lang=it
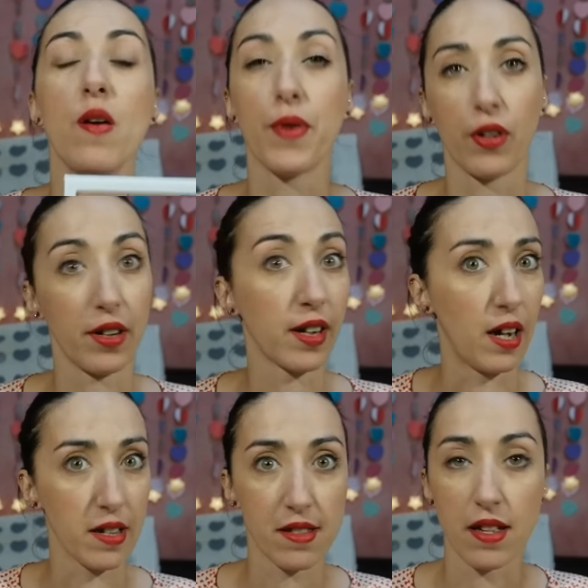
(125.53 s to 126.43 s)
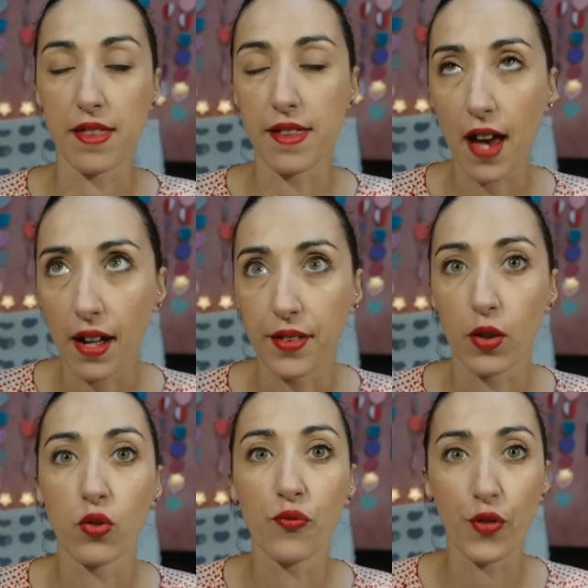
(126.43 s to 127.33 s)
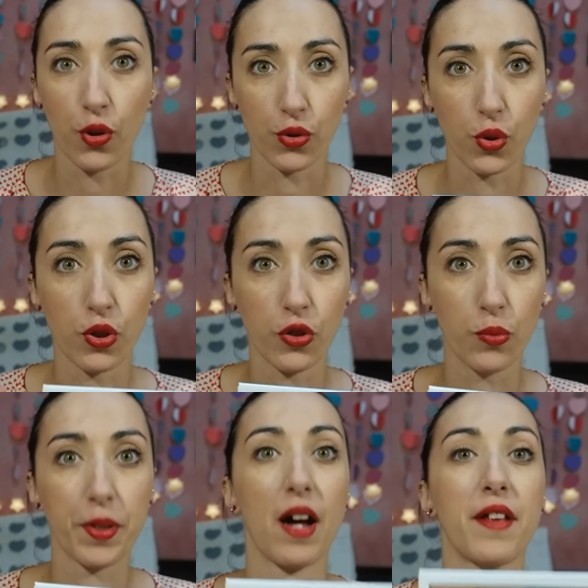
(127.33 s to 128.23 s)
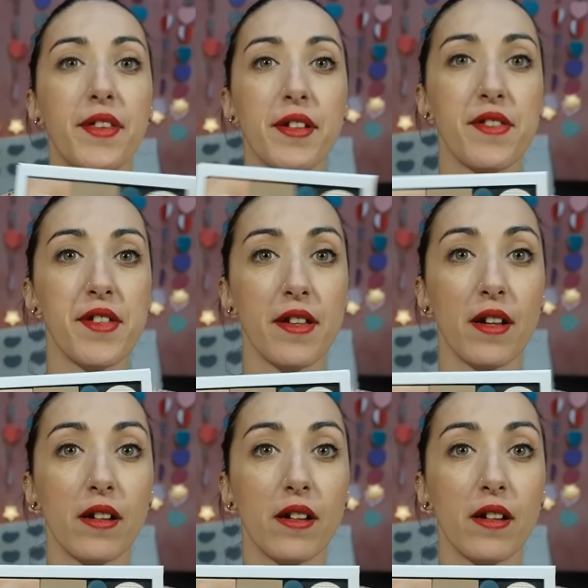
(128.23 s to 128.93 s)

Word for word: però ragazze niente a confronto con l'illuminante di,